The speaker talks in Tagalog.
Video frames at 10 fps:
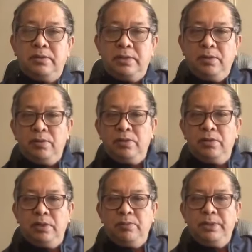Tinong
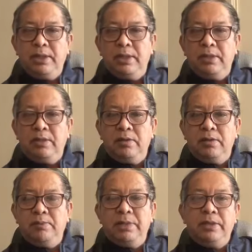John ang pang ano
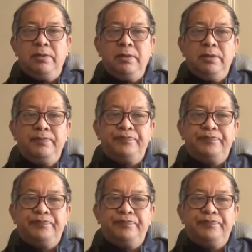na play doon? No?